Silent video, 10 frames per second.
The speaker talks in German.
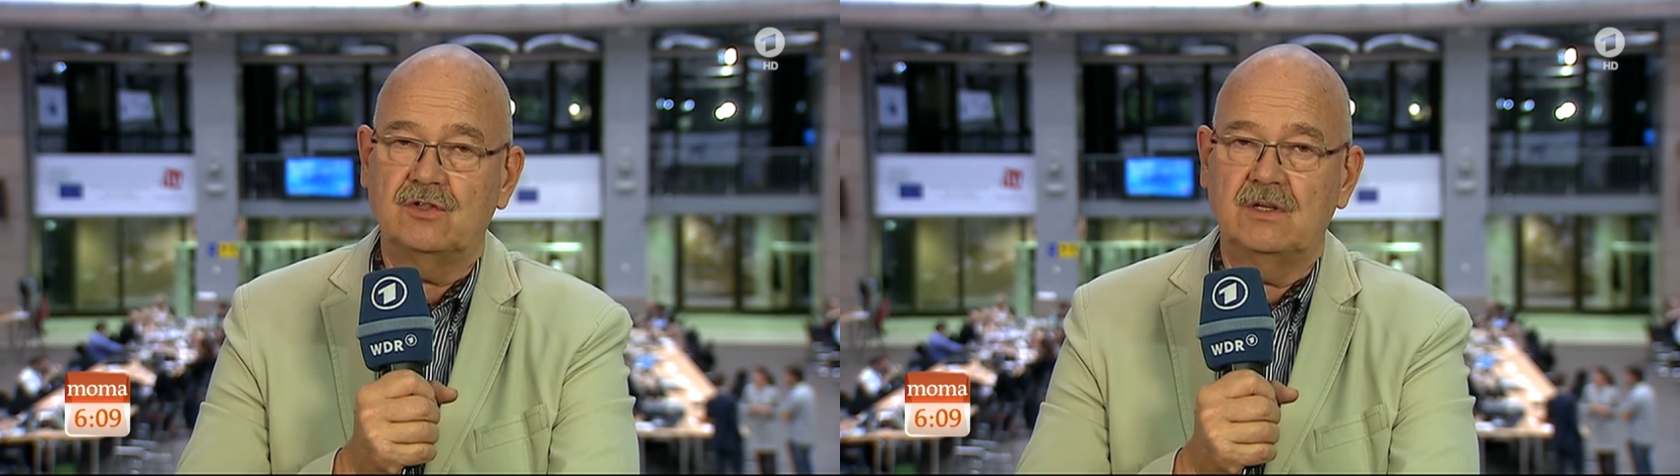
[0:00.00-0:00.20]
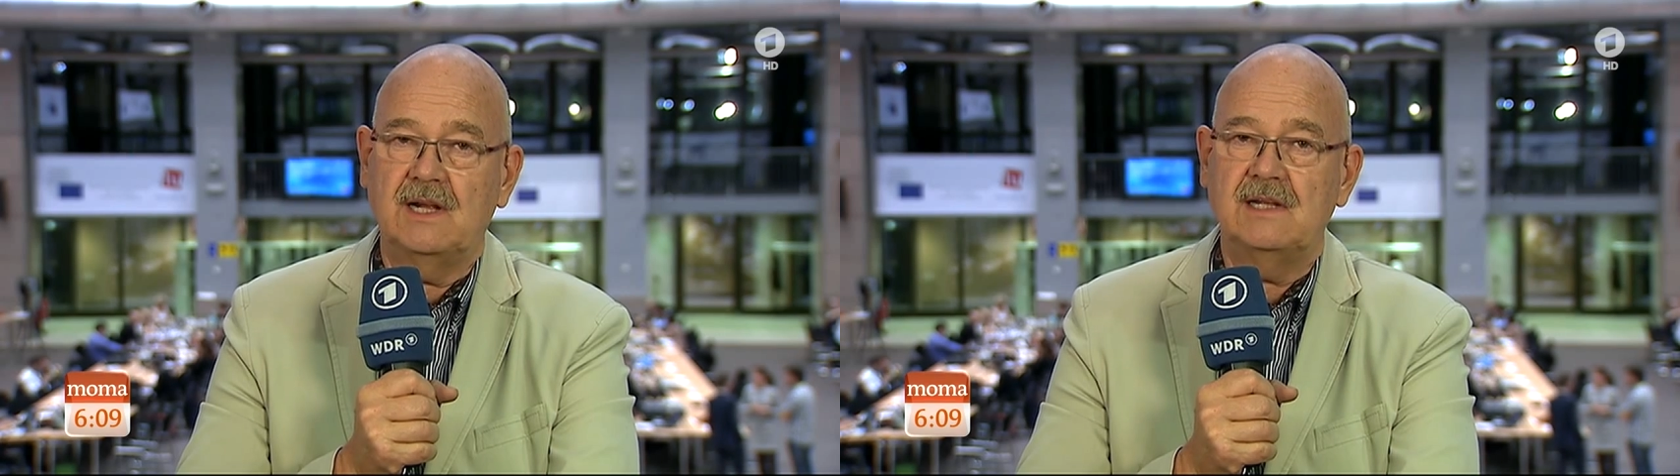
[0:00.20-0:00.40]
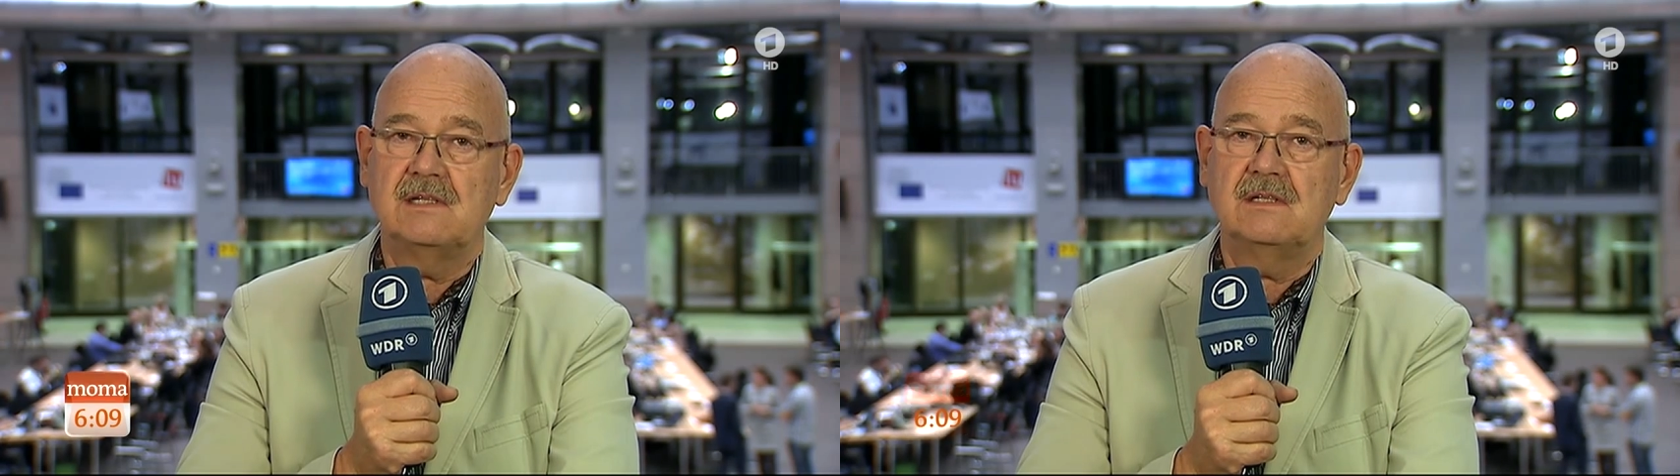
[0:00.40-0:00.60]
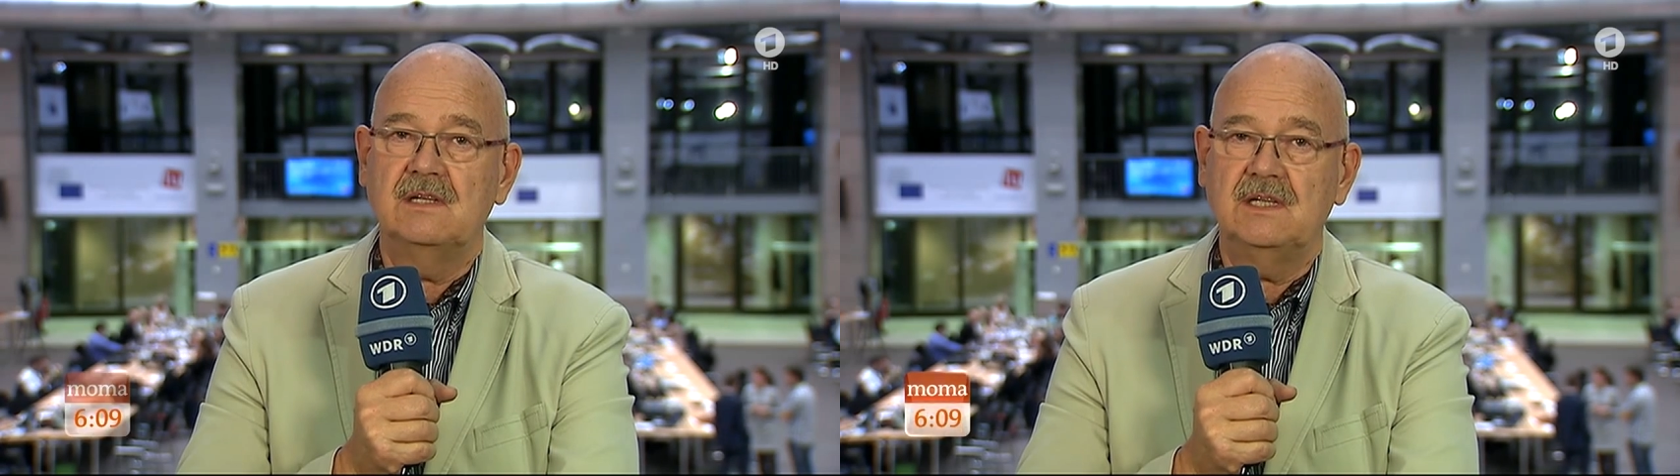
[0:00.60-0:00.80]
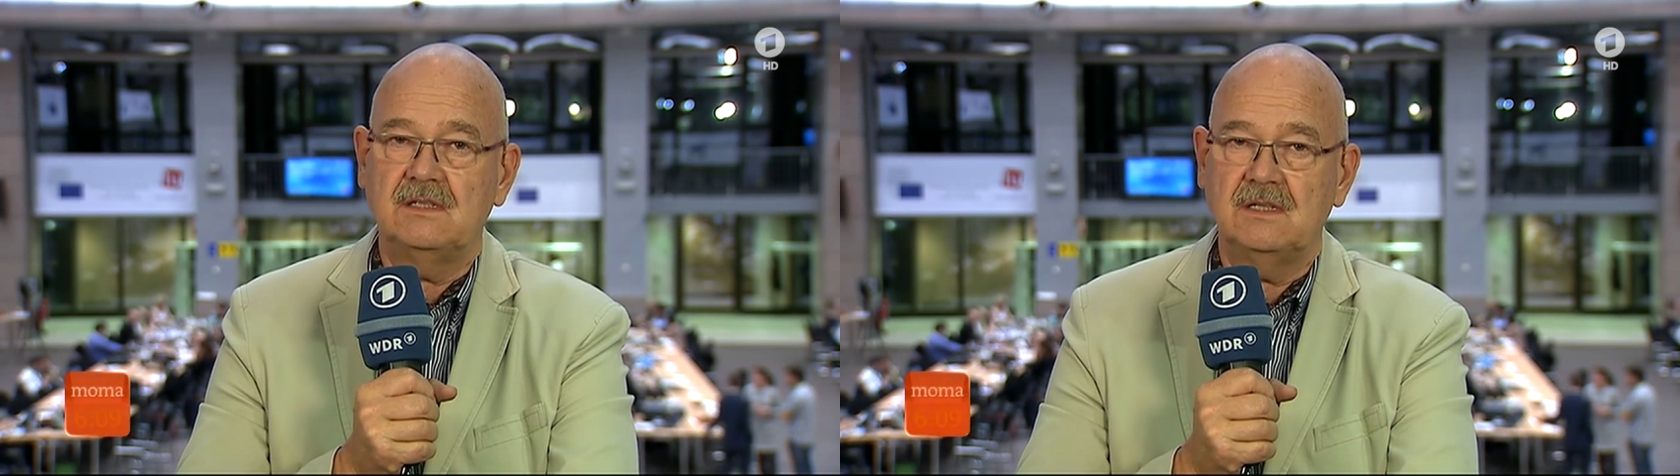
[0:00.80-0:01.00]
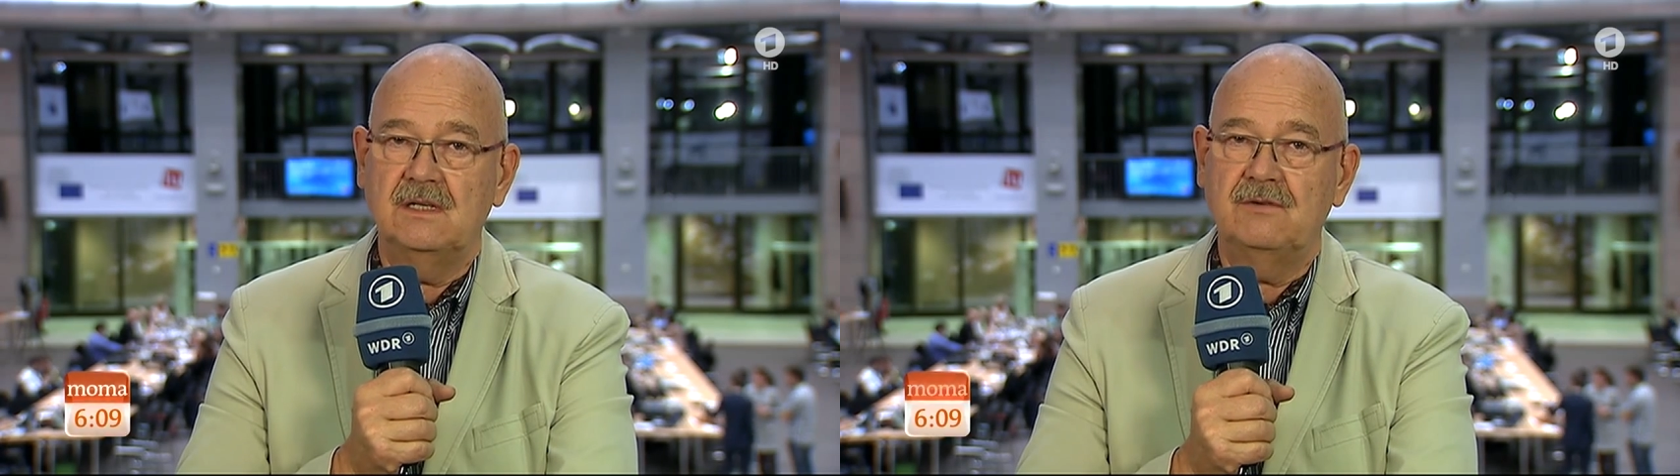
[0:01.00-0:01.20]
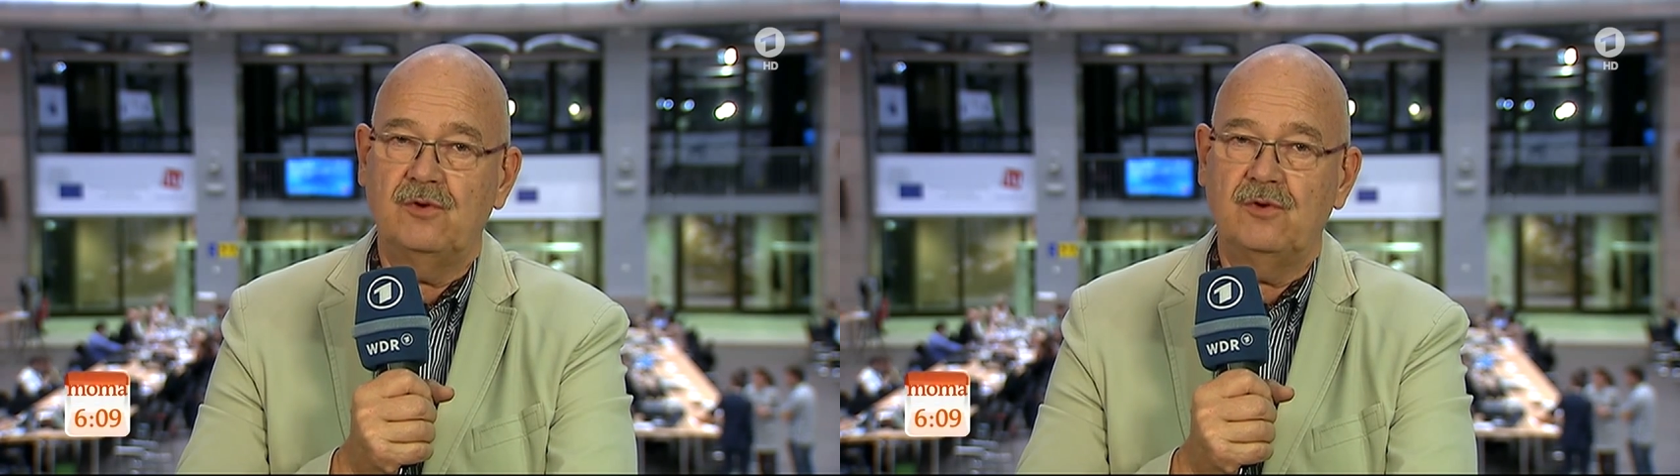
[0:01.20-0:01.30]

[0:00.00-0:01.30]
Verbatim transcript: Journalisten nicht äh,